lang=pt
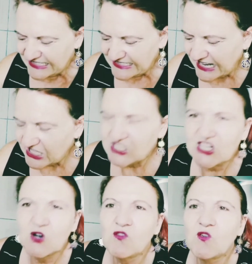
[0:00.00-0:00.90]

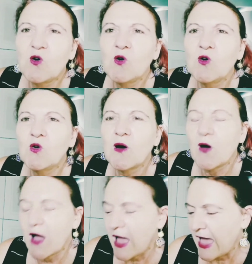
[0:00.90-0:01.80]
Gente, eu
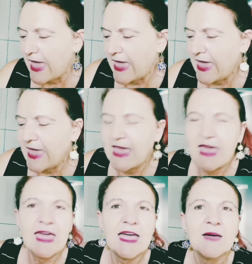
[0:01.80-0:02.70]
vou
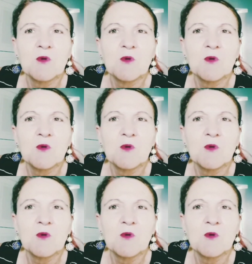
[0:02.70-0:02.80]
é,